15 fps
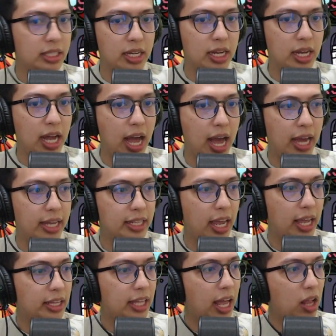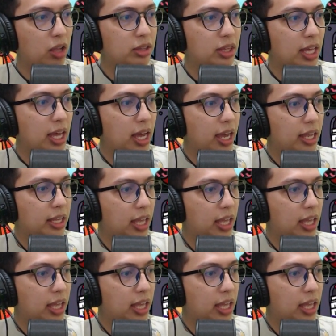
Uh, ah ini Ed Carrot ya, Ed